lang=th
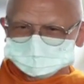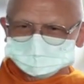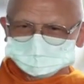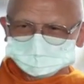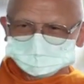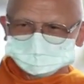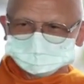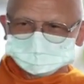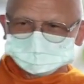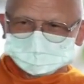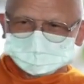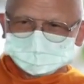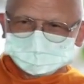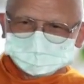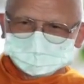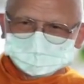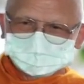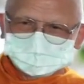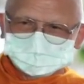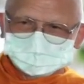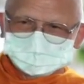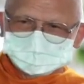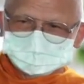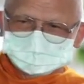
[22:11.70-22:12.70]
รุปว่า
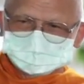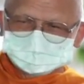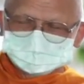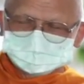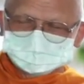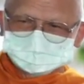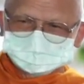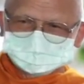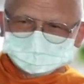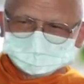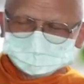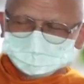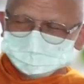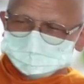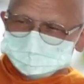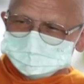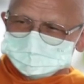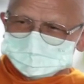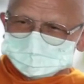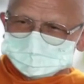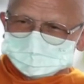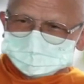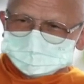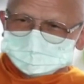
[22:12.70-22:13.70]
อัน
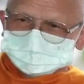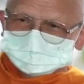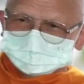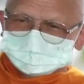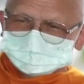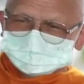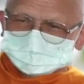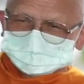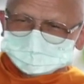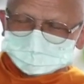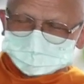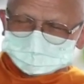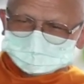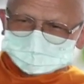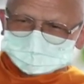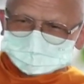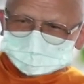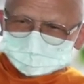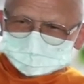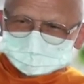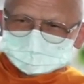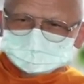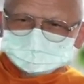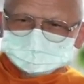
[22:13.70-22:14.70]
ความทุกข์
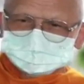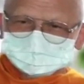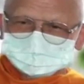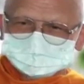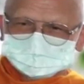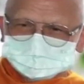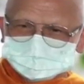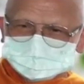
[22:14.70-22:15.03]
เกิดที่